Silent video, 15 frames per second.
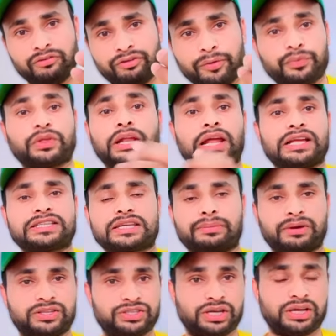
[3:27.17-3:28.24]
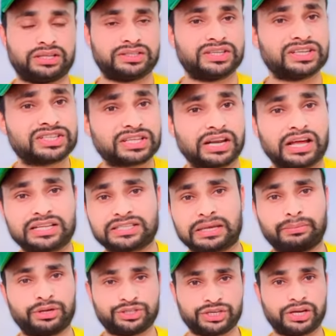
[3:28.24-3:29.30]
फिफ्थ क्लास के बच्चे सिक्स क्लास
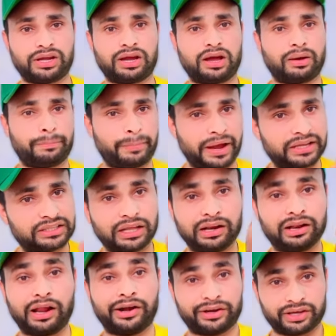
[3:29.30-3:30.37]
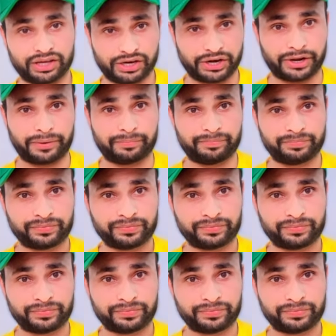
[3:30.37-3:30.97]
के बच्चे पाइथन लर्न कर रहे हैं